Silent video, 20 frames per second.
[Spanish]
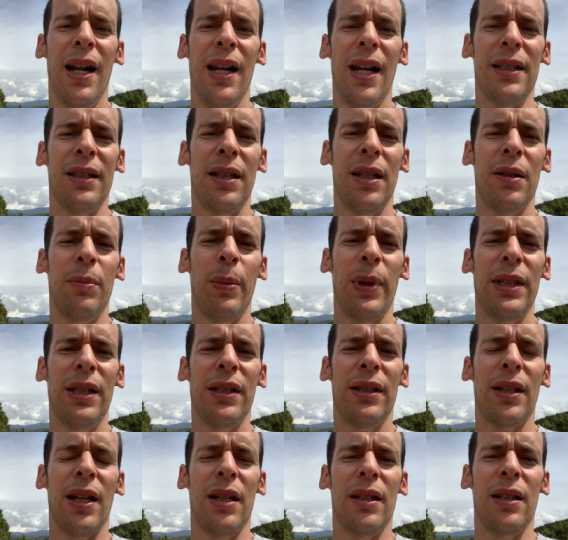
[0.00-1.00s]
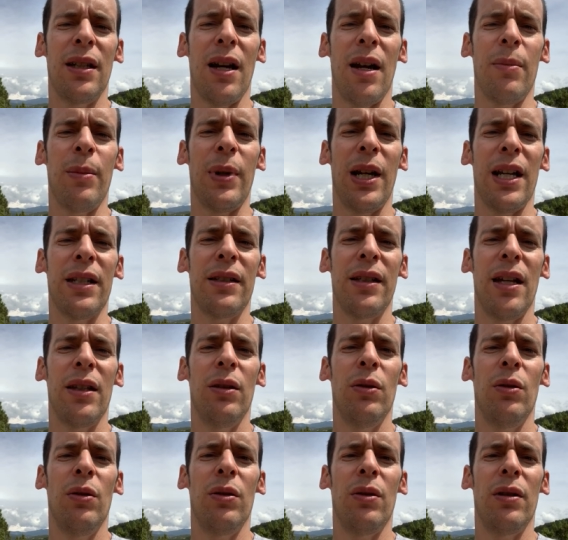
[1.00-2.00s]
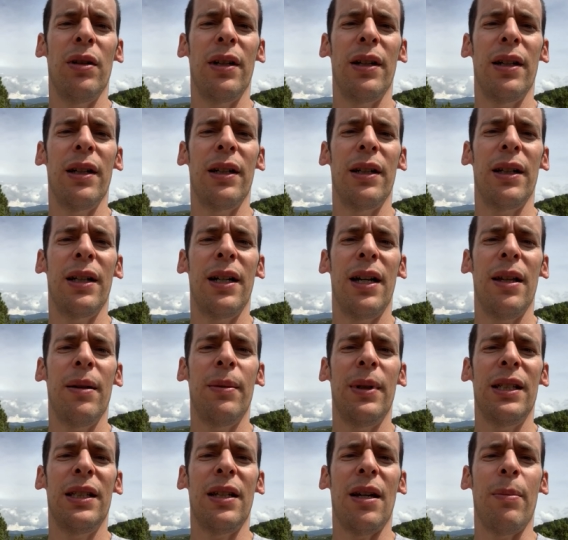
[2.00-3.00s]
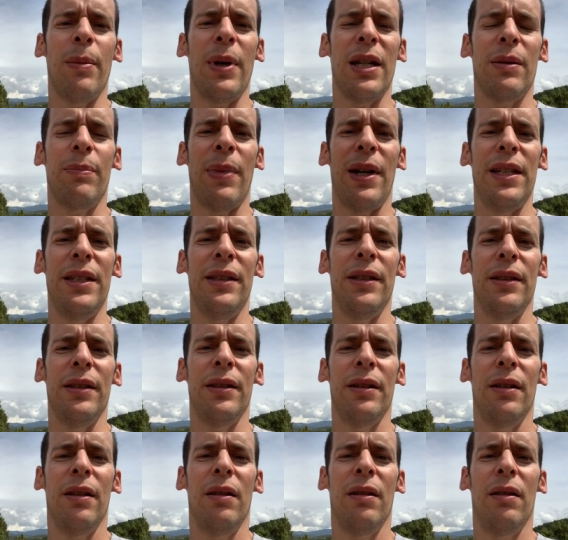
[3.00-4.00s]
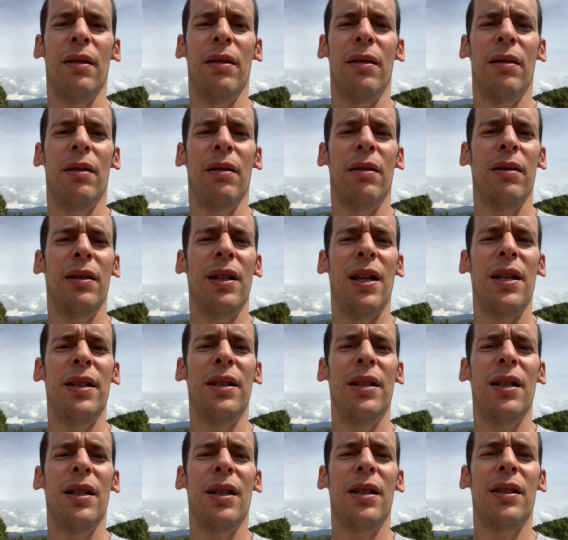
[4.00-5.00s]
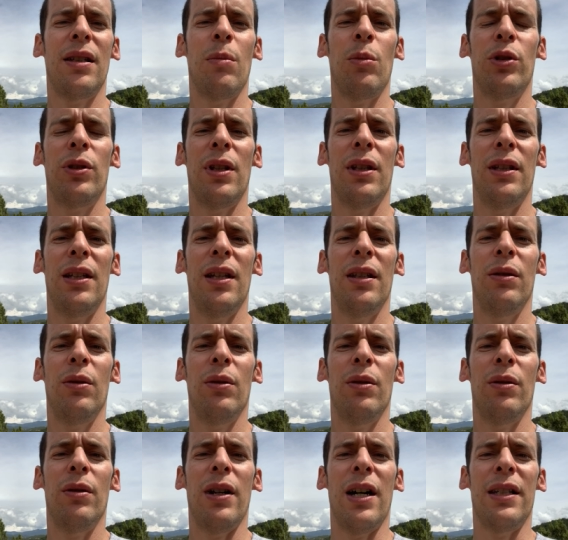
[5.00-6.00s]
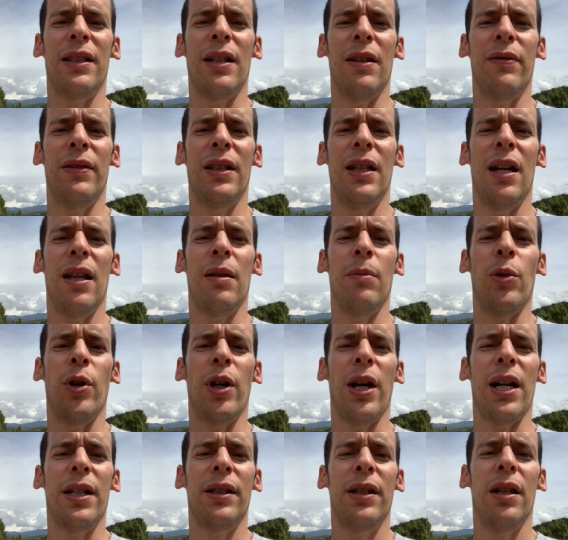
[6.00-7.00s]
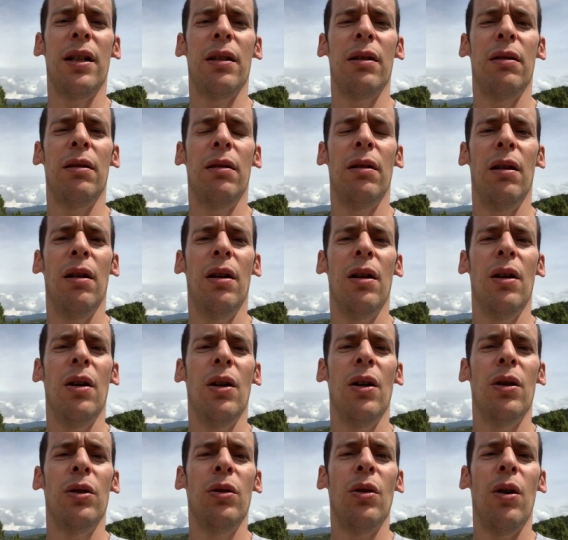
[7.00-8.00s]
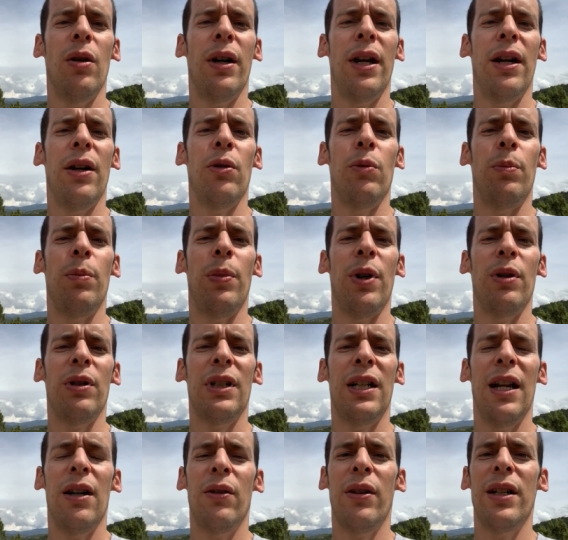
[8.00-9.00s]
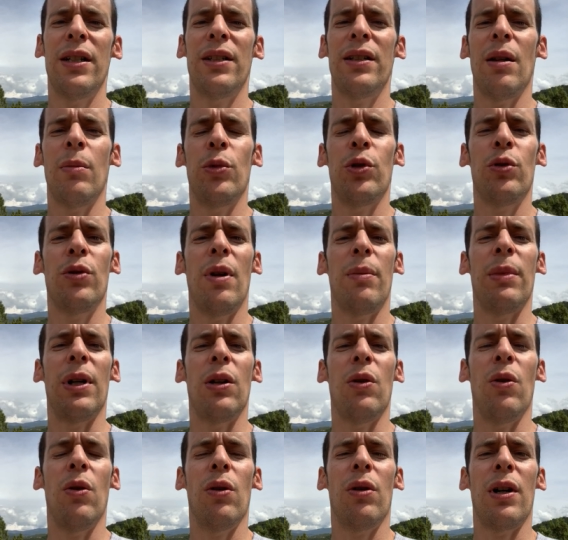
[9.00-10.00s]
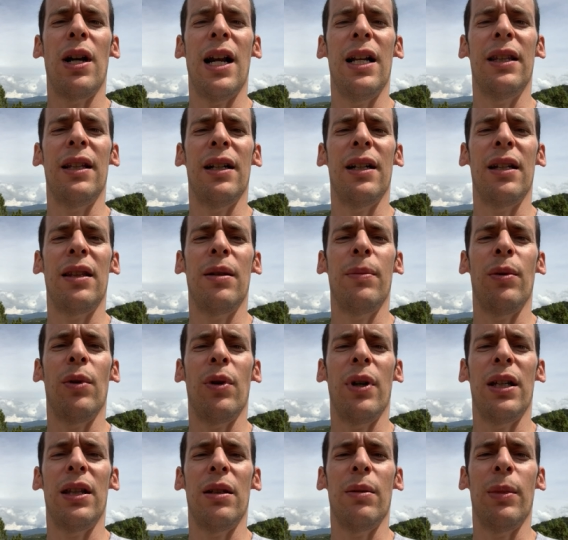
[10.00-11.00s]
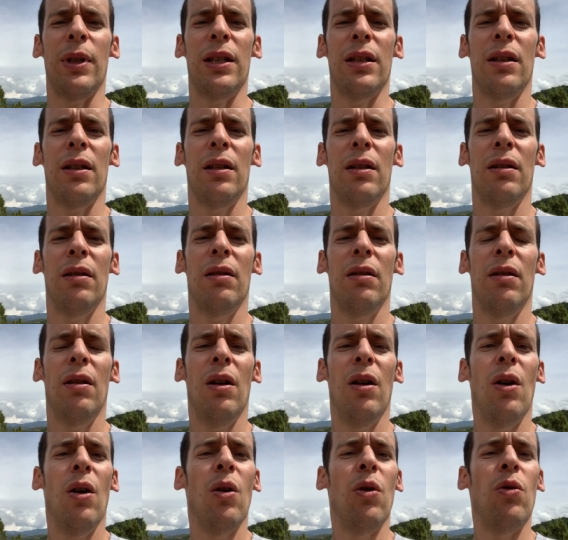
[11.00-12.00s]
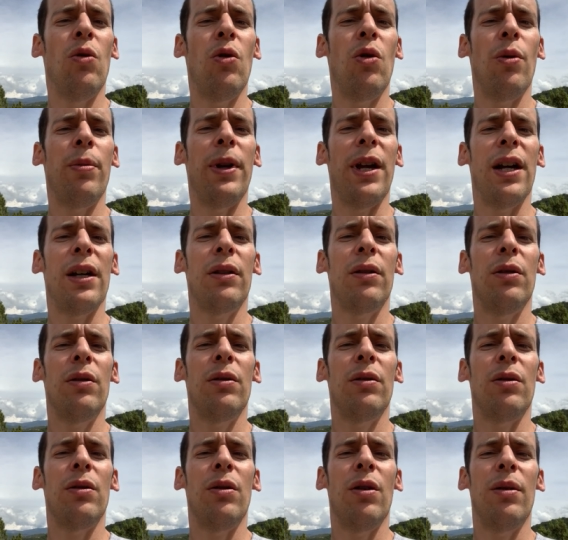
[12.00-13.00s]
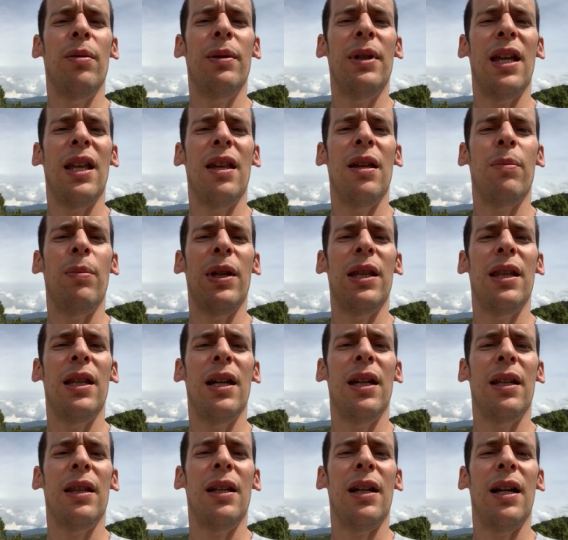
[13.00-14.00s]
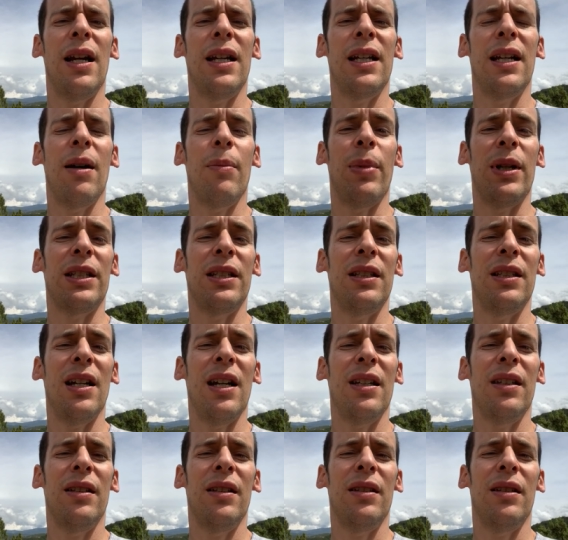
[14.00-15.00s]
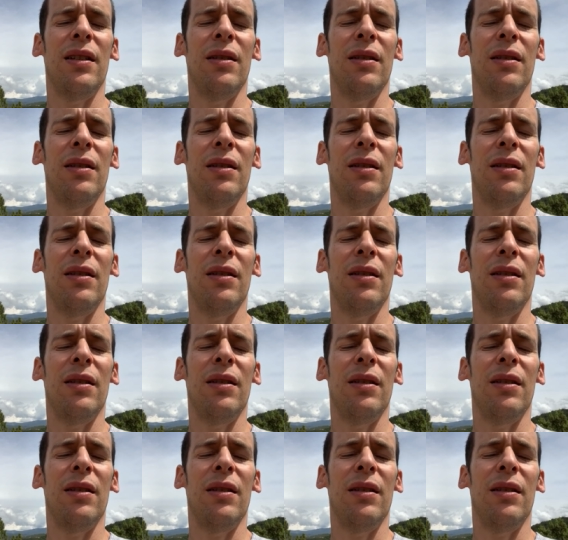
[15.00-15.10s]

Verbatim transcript: Las tres P están amenazando cada vez a más países. ¿Quiere decir que estamos tendiendo hacia el fin de la democracia? No lo creo, pero es claro que necesitamos una mejor alternativa urgentemente. Un gobierno no debería de depender de la incapacidad